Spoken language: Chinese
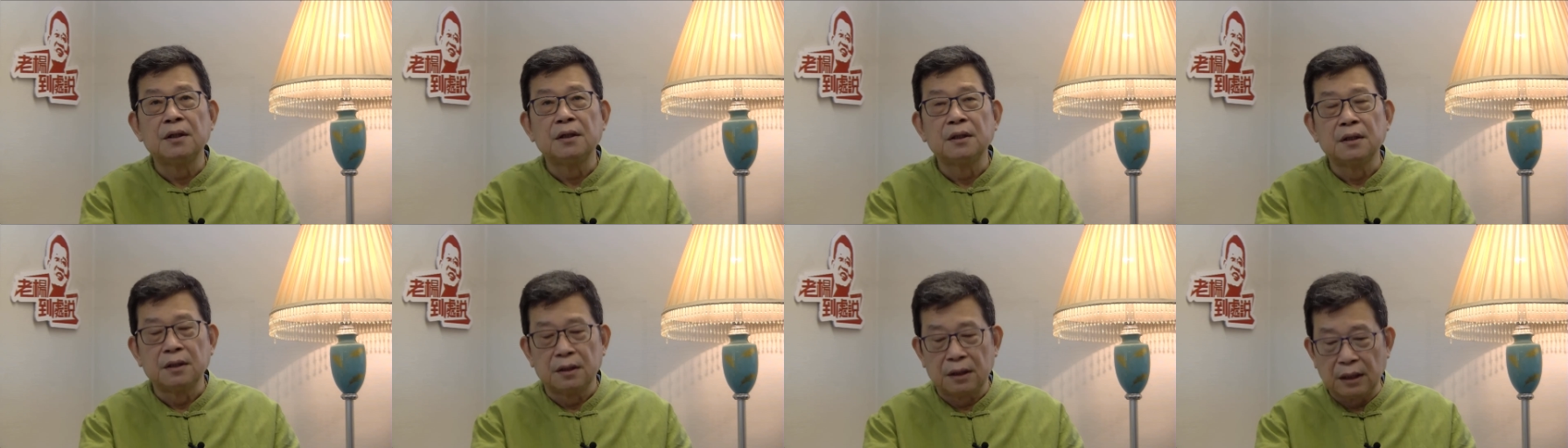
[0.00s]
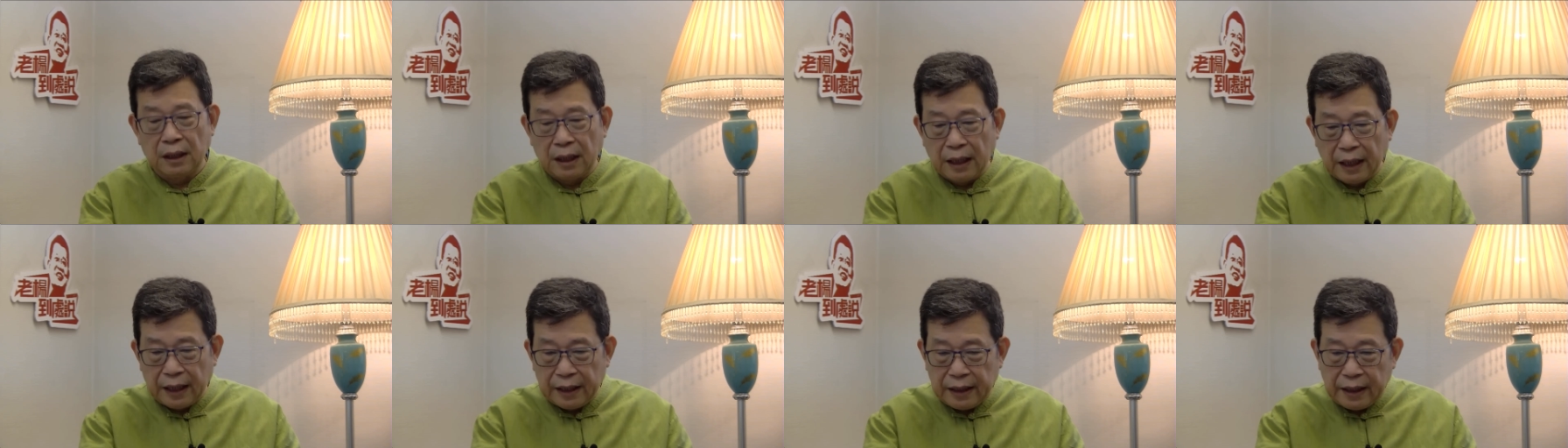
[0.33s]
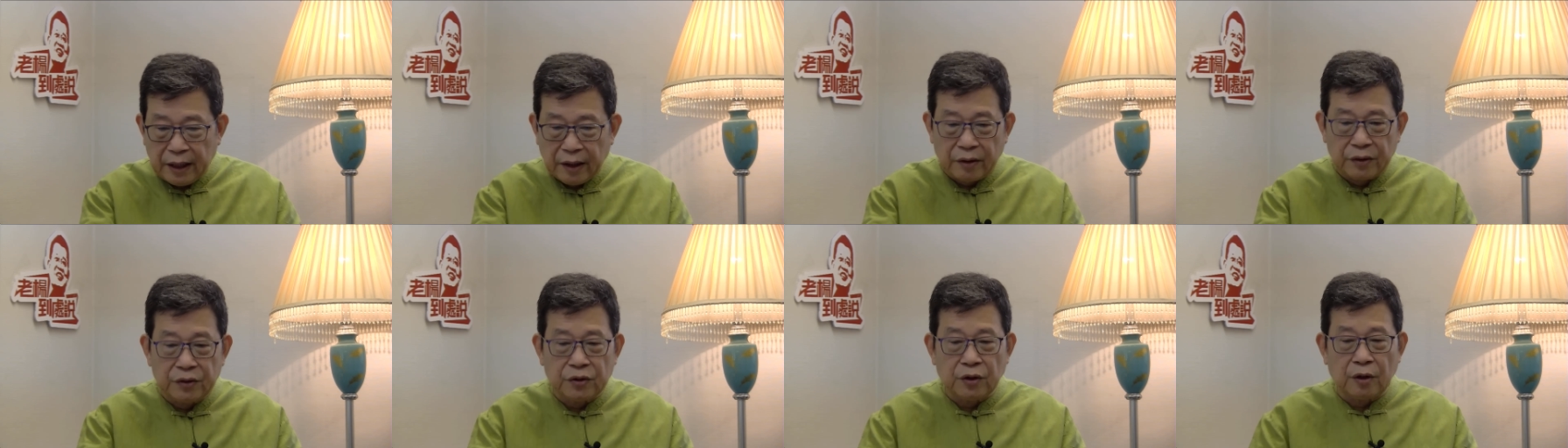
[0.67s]
当然，也有
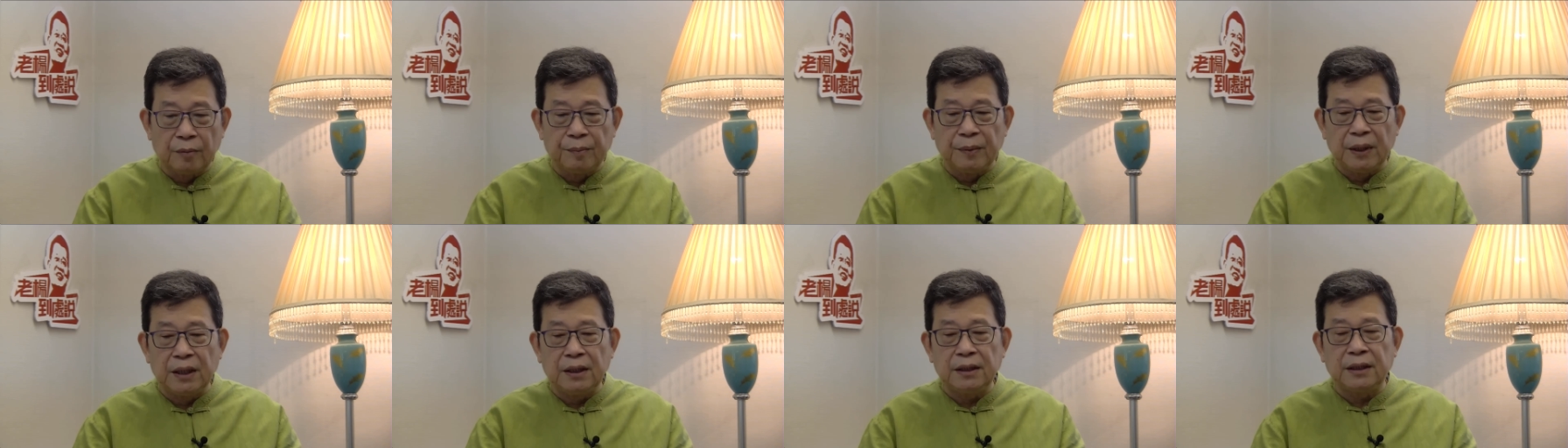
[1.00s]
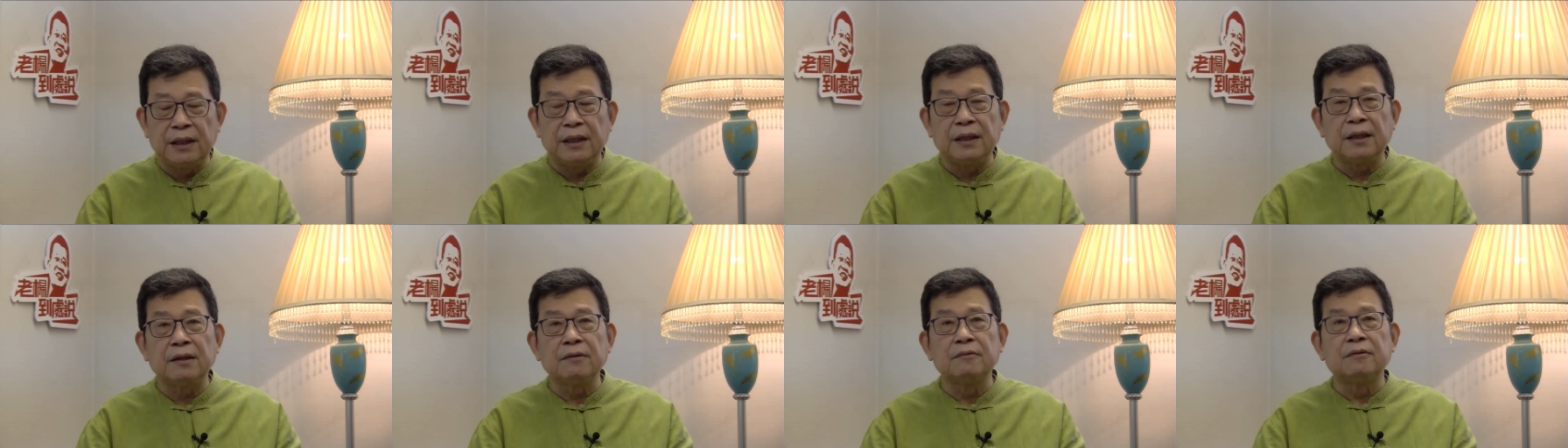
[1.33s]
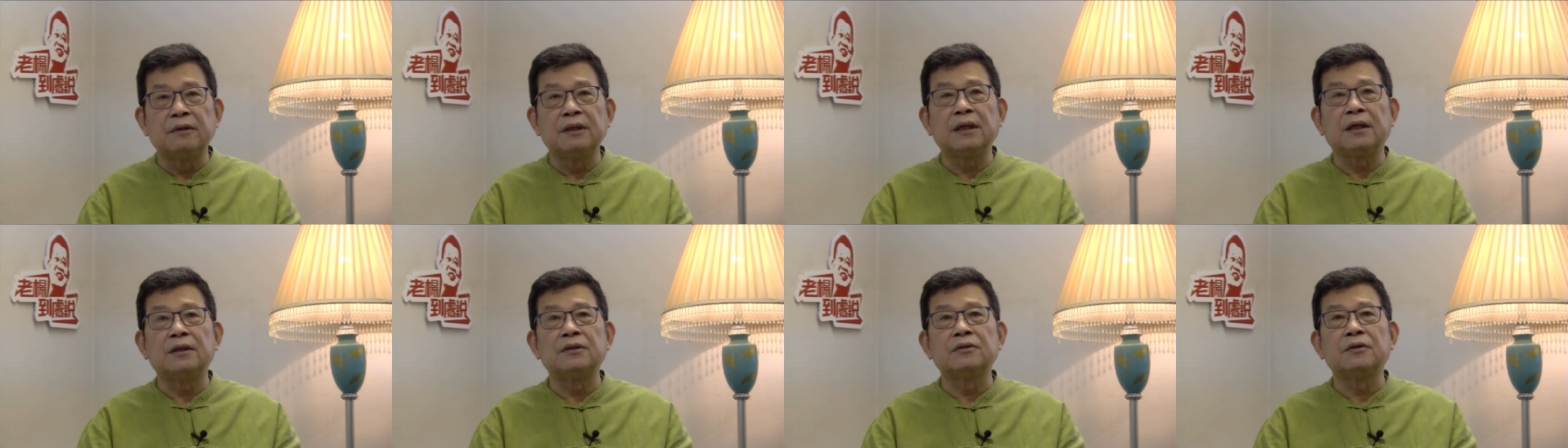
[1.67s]
很多媒体认为，
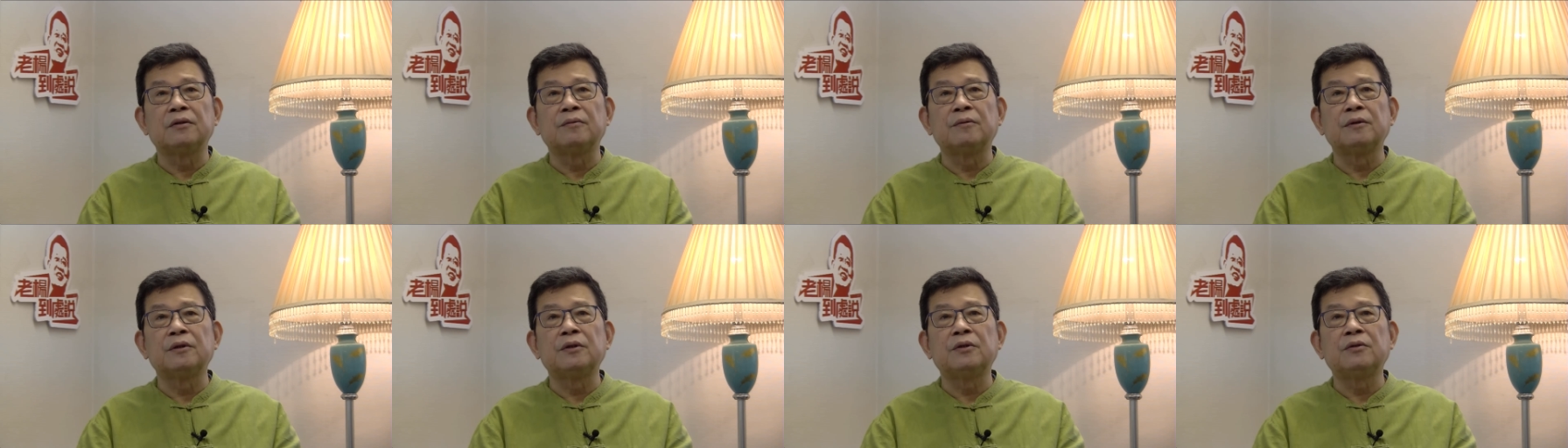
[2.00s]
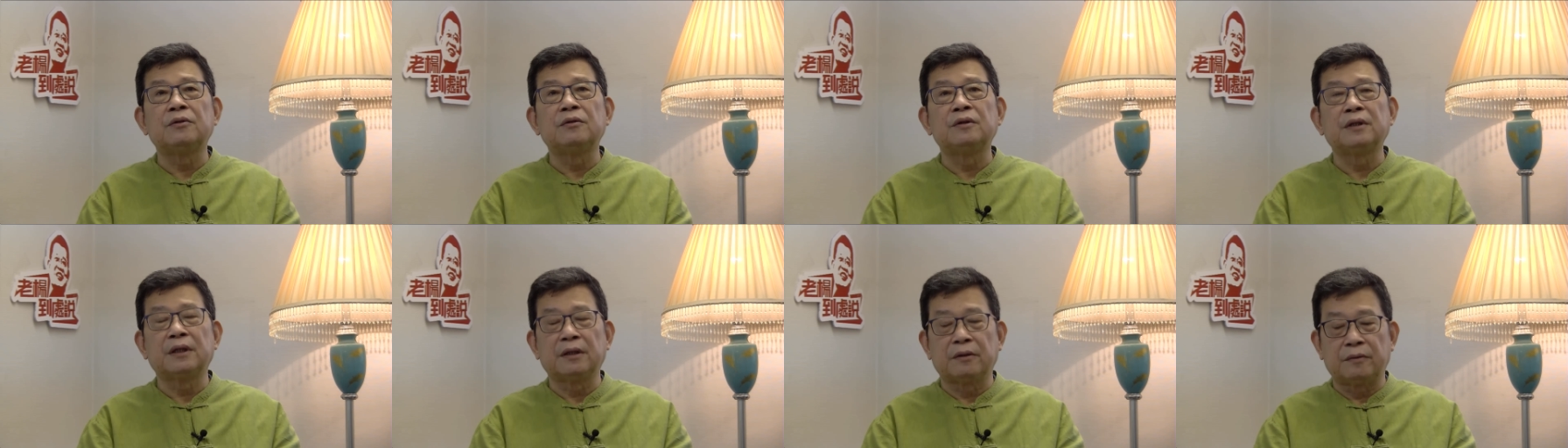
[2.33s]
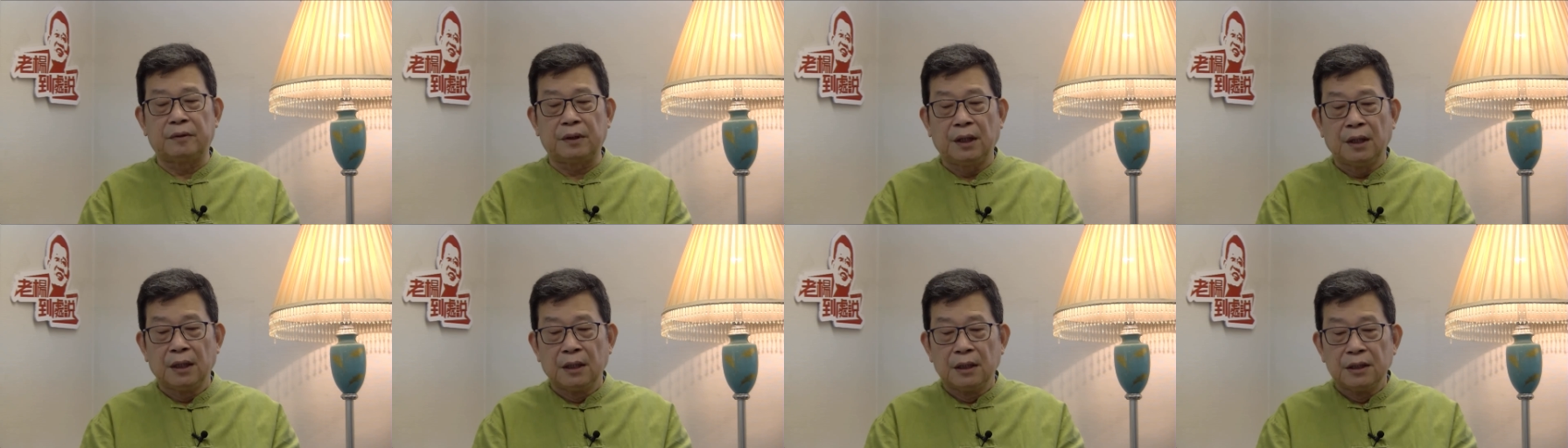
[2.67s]
很多舆论认为，
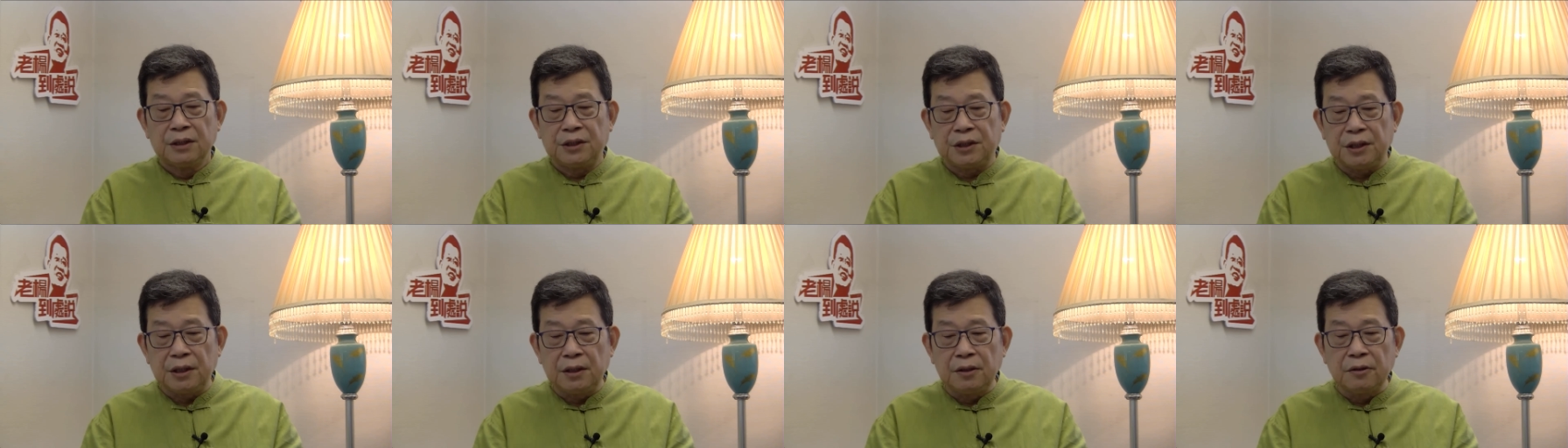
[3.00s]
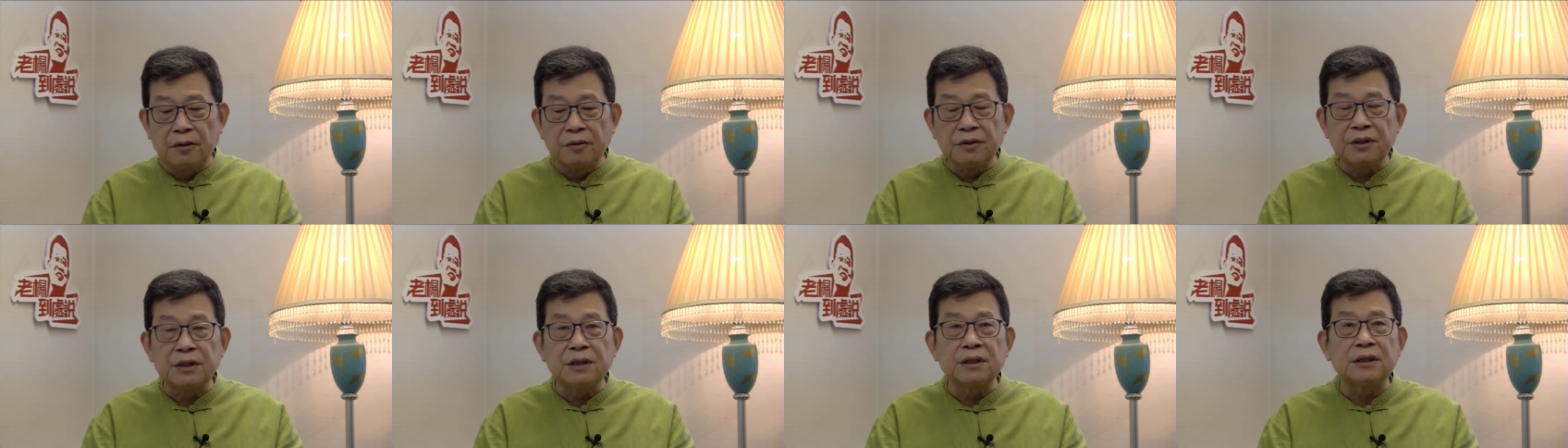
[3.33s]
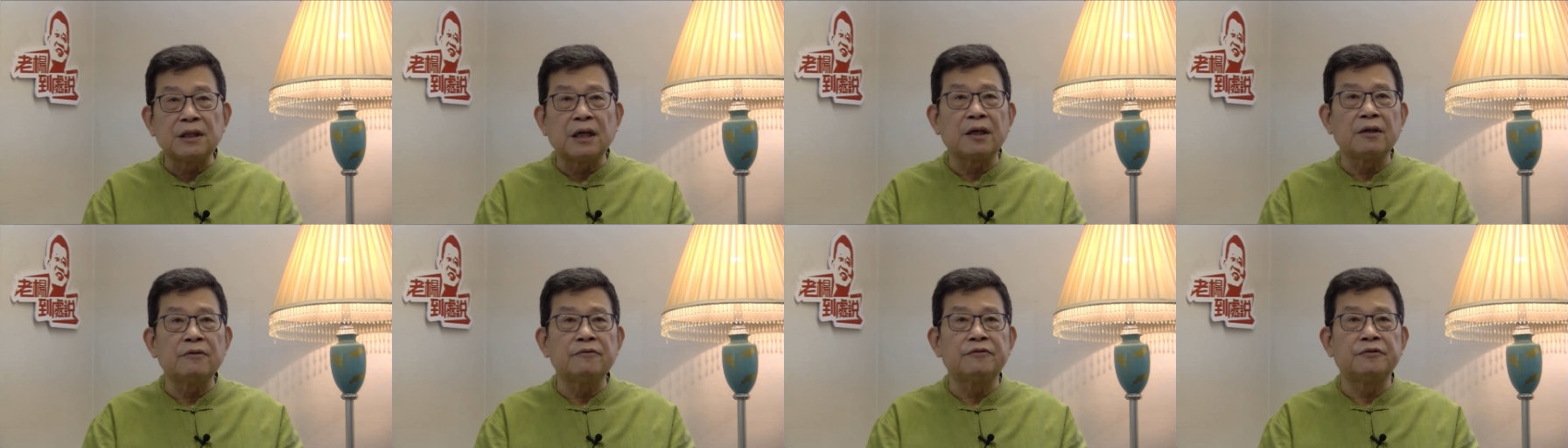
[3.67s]
金融市场
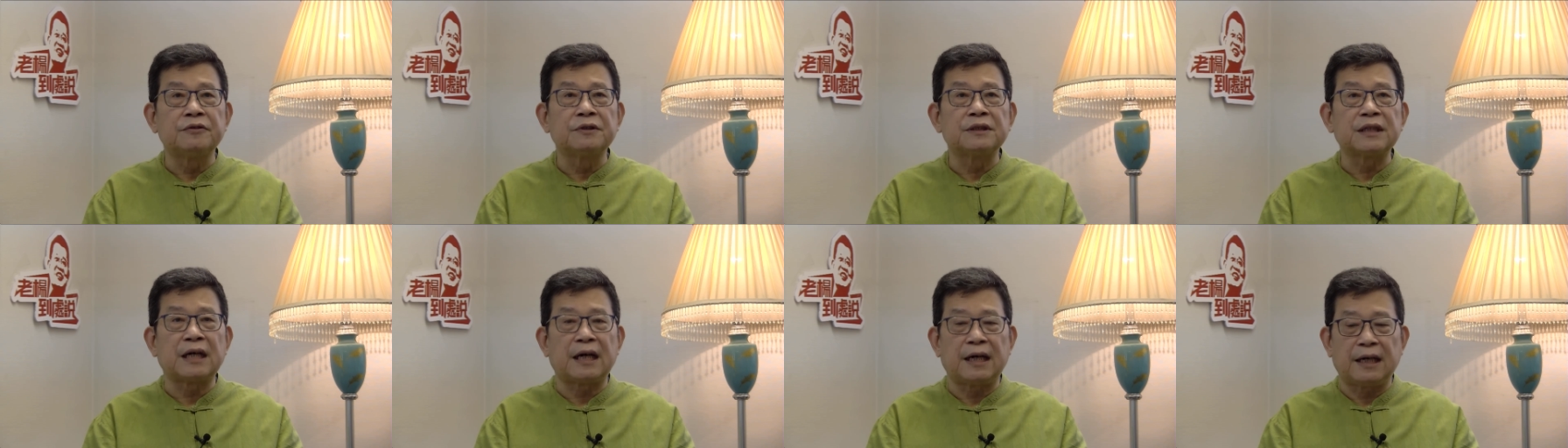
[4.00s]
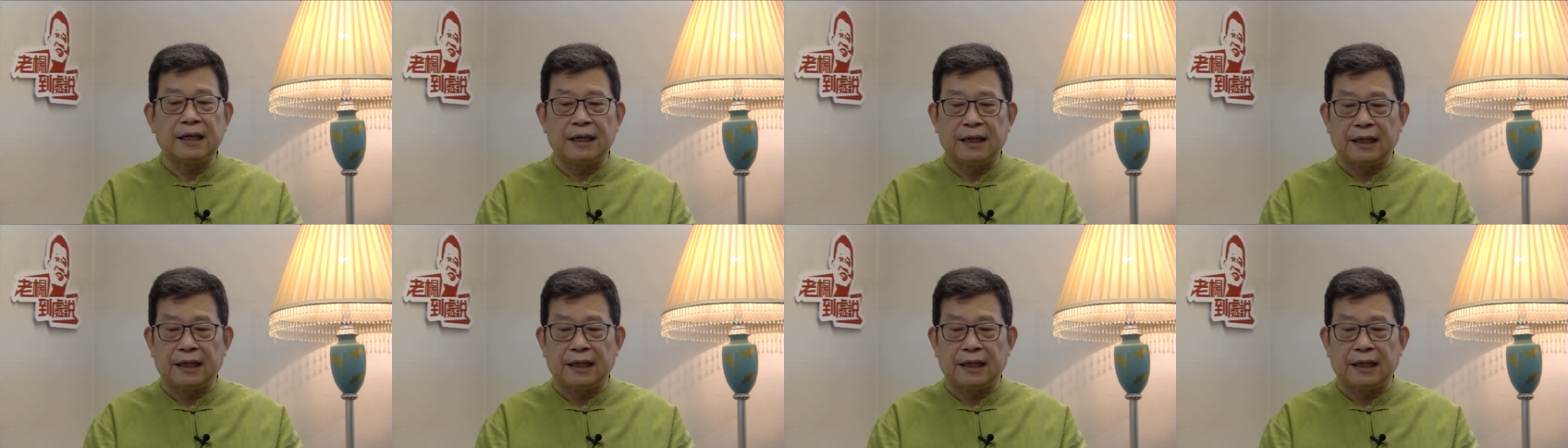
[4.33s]
很复杂，